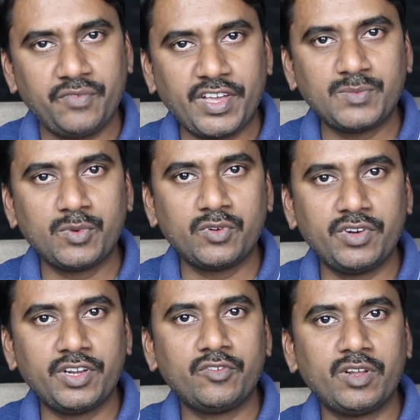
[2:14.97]
ఫేస్బుక్
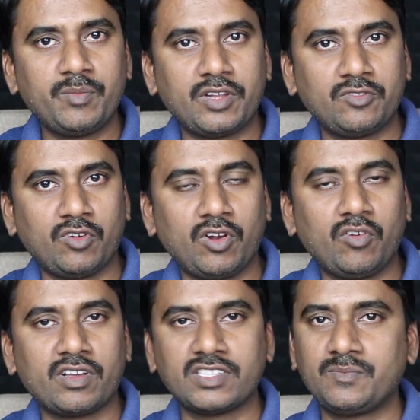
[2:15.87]
నుండి కూడా మనం త్వరలో
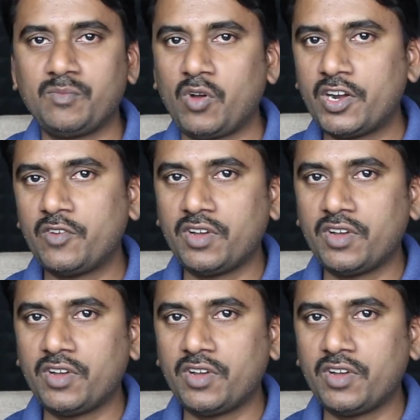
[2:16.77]
ఒక స్మార్ట్